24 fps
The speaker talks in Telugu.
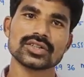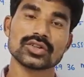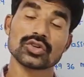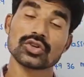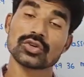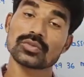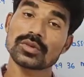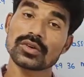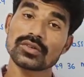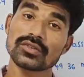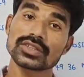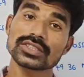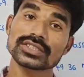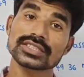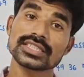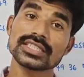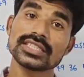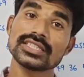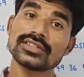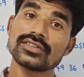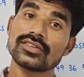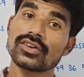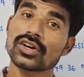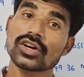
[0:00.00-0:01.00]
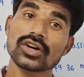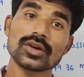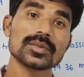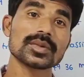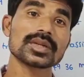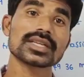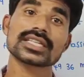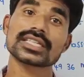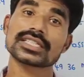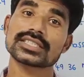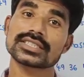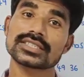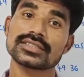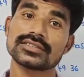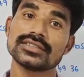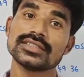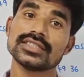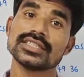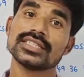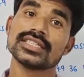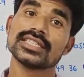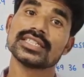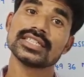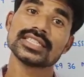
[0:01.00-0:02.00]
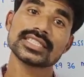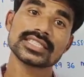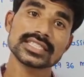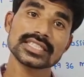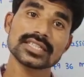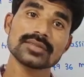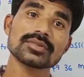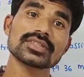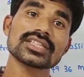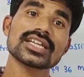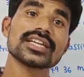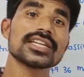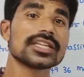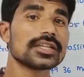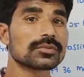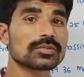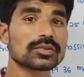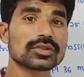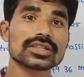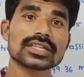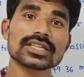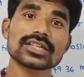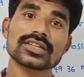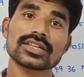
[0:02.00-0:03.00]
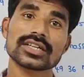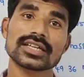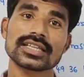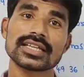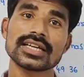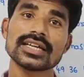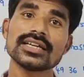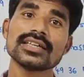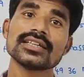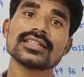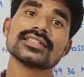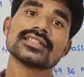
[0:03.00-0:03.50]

గ్రూప్ ఆఫ్ వర్డ్స్ని ఒక కంప్యూటర్కి ఇస్తాం ఇచ్చినప్పుడు దాన్ని ఇన్పుట్ అంటాం కదా